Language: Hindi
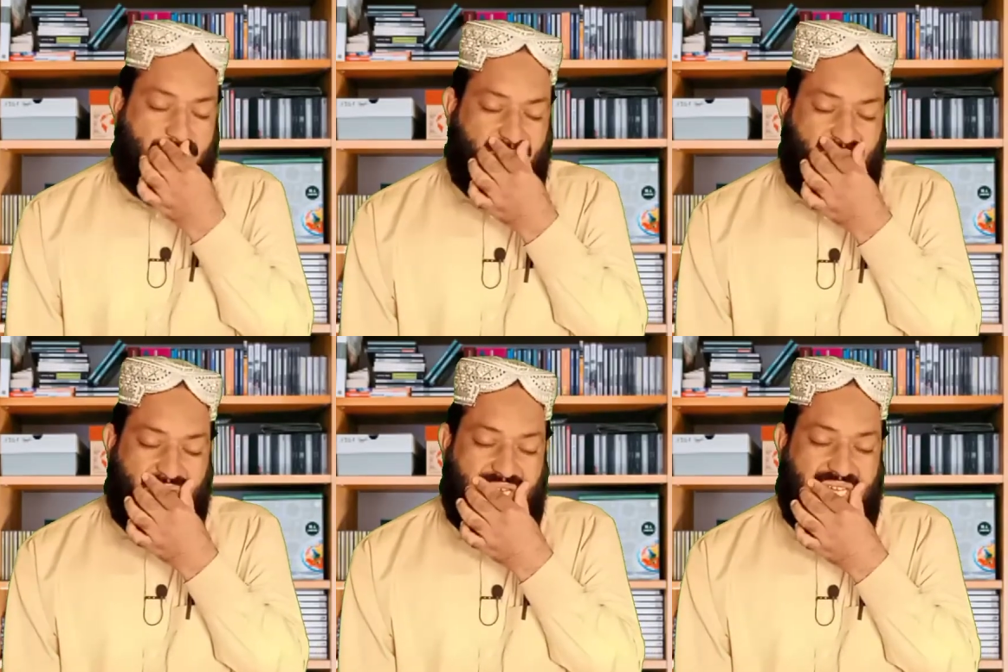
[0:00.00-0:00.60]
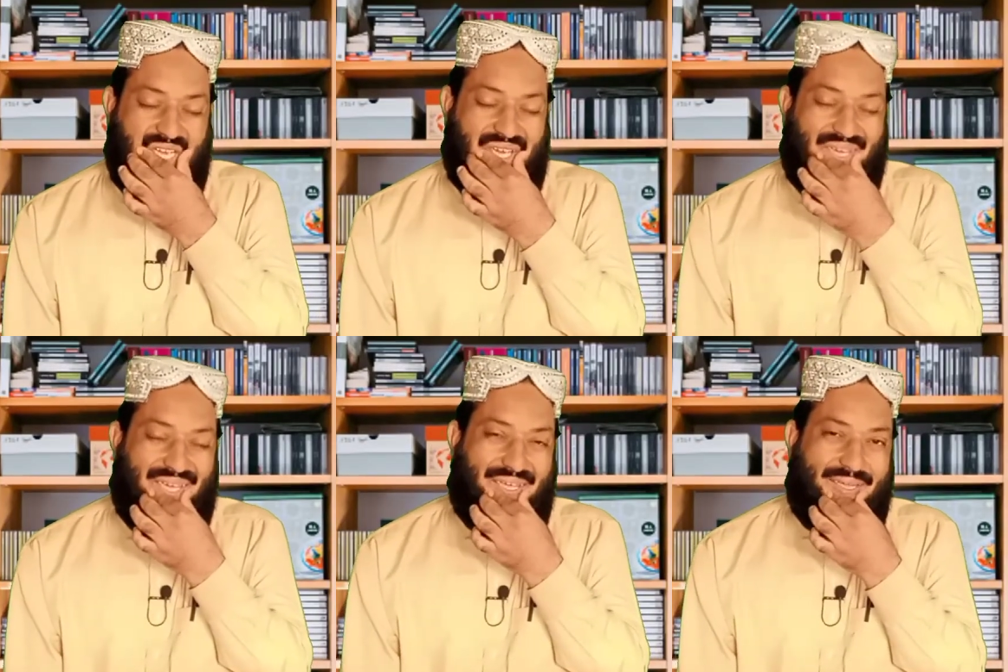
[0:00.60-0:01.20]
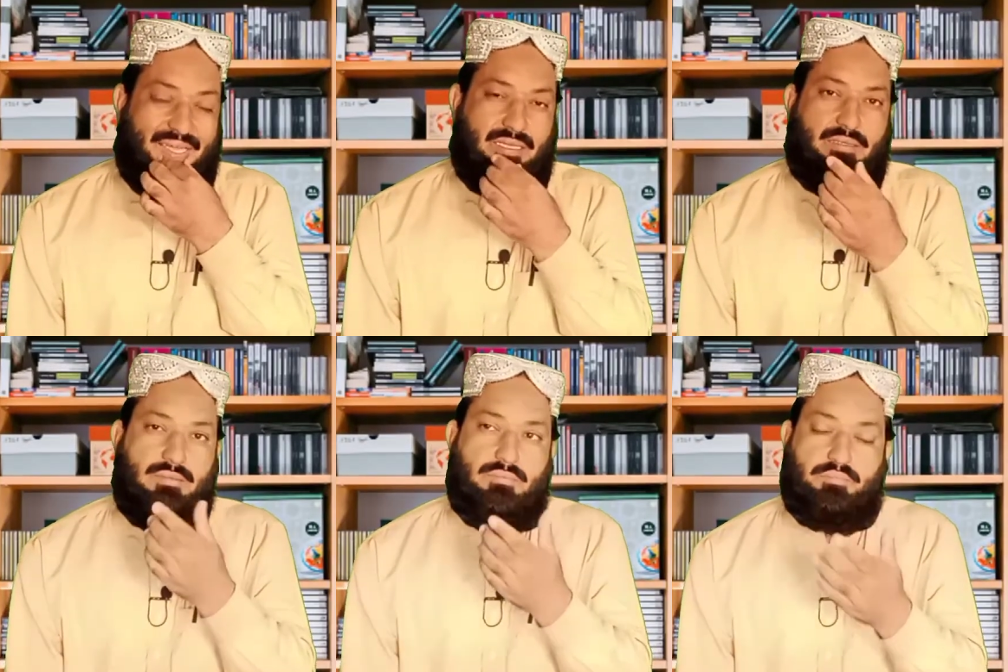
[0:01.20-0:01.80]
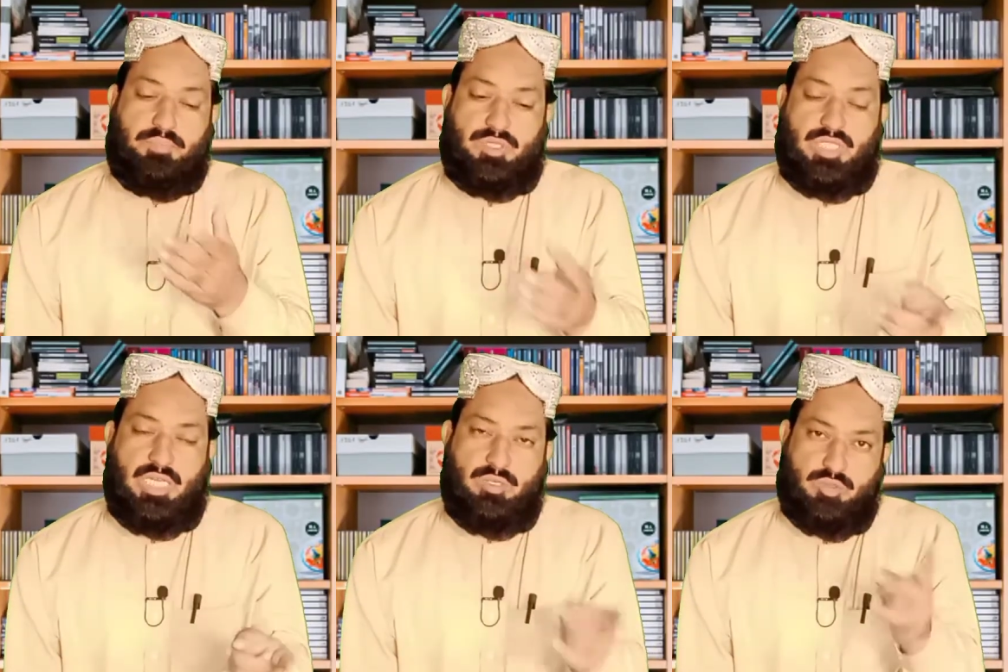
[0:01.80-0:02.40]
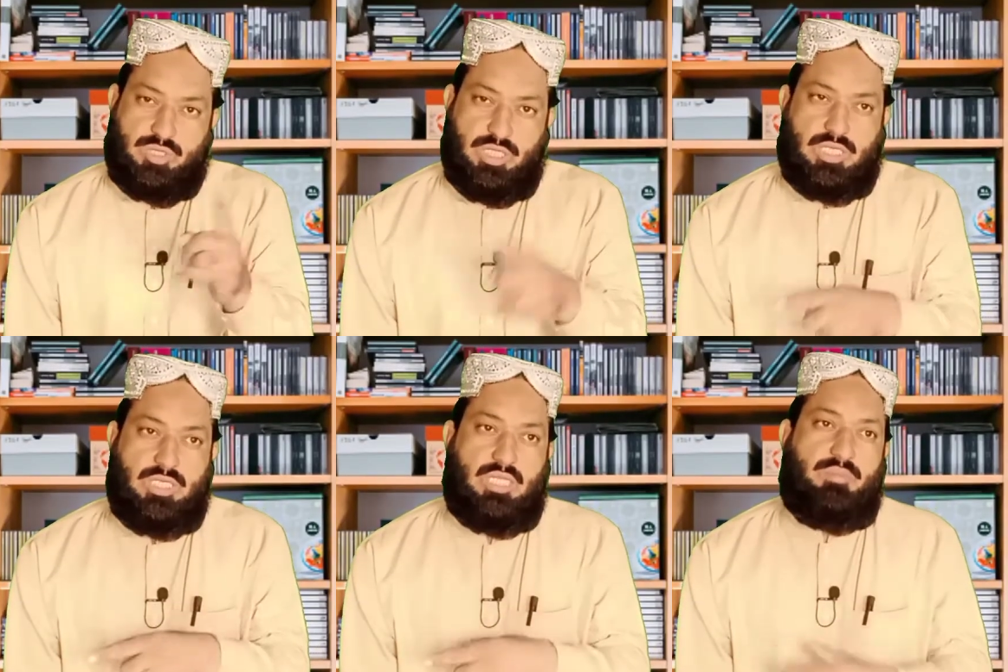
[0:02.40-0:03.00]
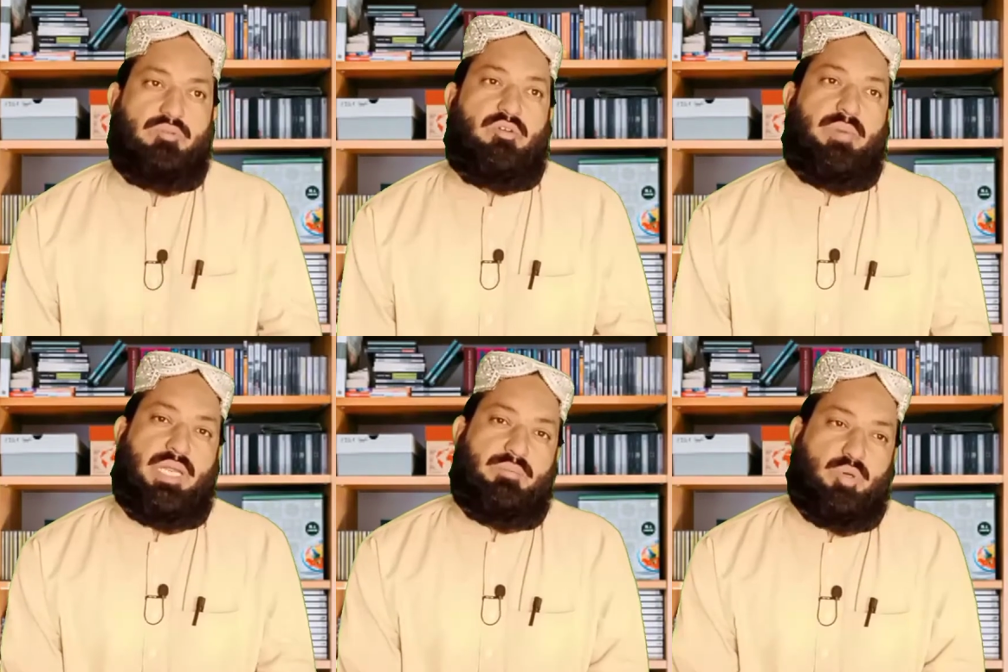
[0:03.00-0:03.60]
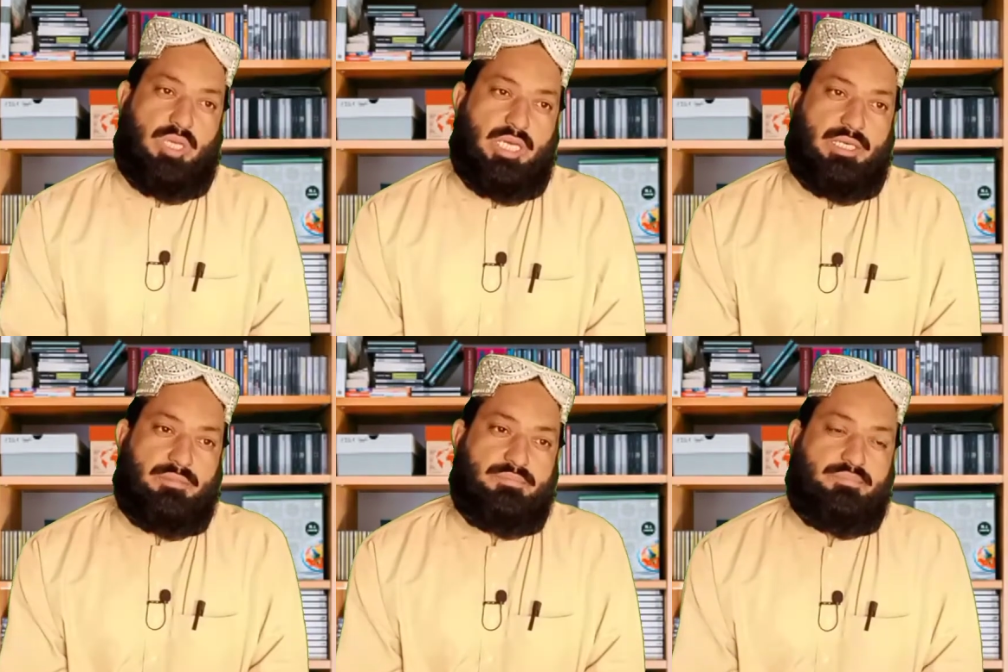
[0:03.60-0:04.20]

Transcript: वो दुआ है पिछले नुस्खे के अंदर भी वो मैंने बोला है